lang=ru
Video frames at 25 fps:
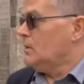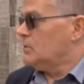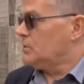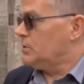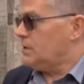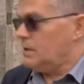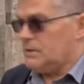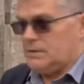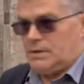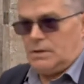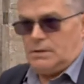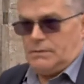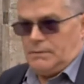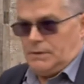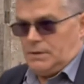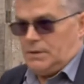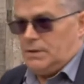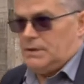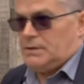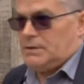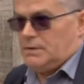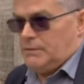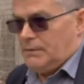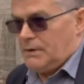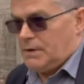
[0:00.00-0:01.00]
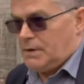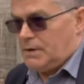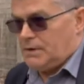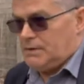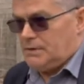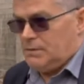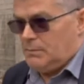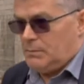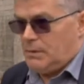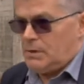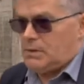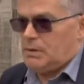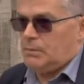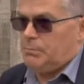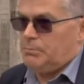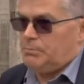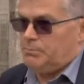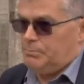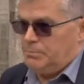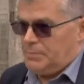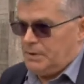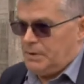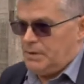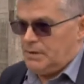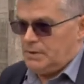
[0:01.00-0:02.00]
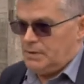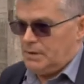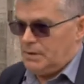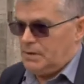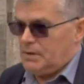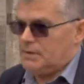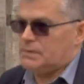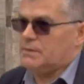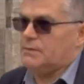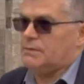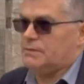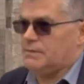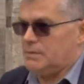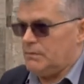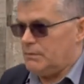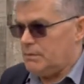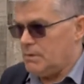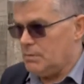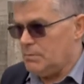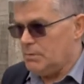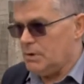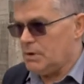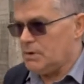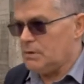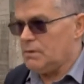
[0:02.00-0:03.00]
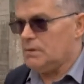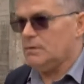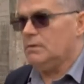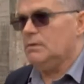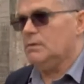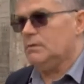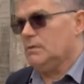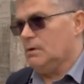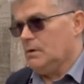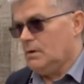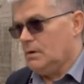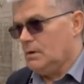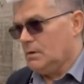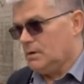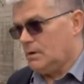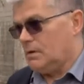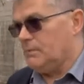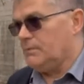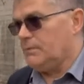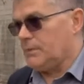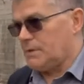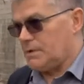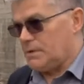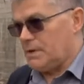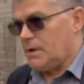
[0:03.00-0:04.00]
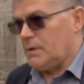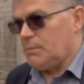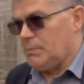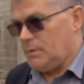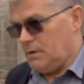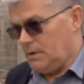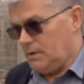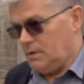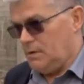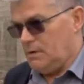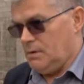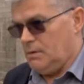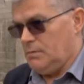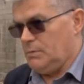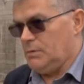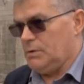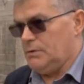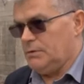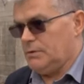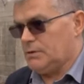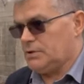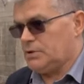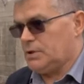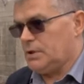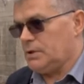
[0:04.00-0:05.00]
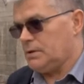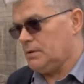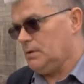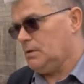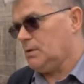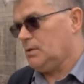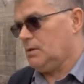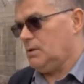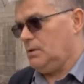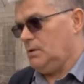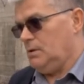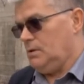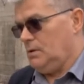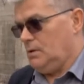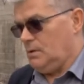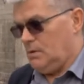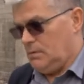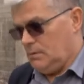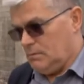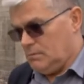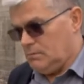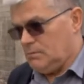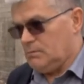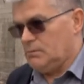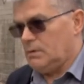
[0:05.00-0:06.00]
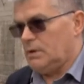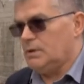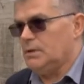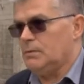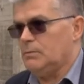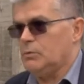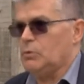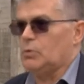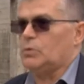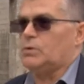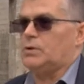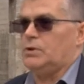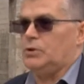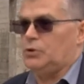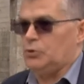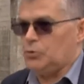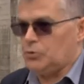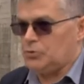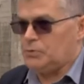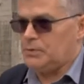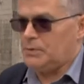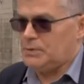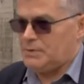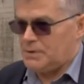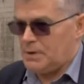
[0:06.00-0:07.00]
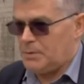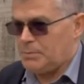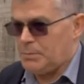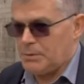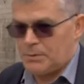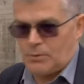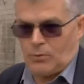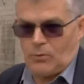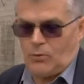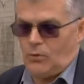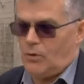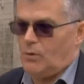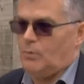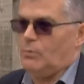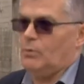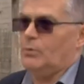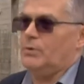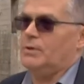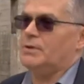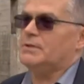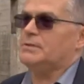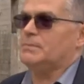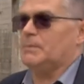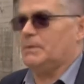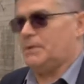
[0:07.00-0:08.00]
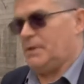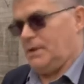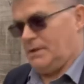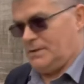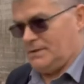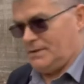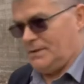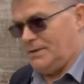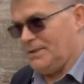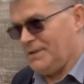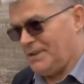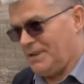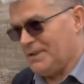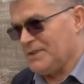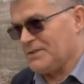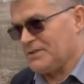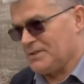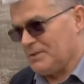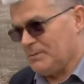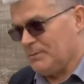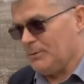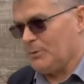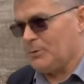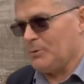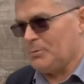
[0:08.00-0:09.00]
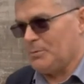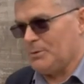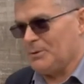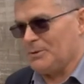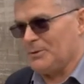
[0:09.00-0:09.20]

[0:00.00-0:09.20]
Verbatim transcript: уже из этого тесного каземата переселятся в современный комфортабельный медвежатник, и они будут и чувствовать себя по-другому, и смотреться они, конечно, будут